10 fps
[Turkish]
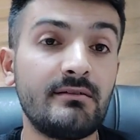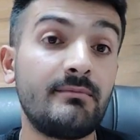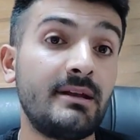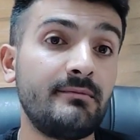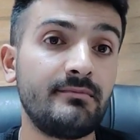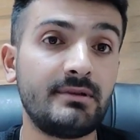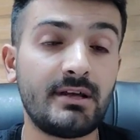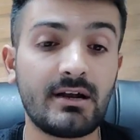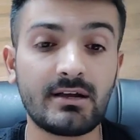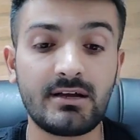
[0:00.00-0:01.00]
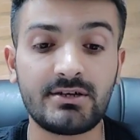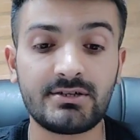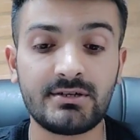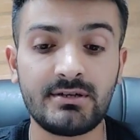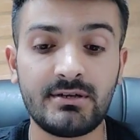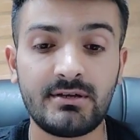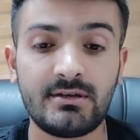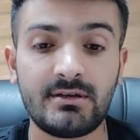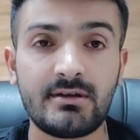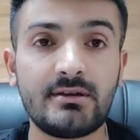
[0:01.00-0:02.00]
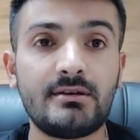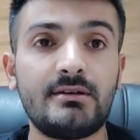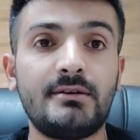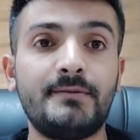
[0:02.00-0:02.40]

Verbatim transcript: Benim bir tane arkadaş e,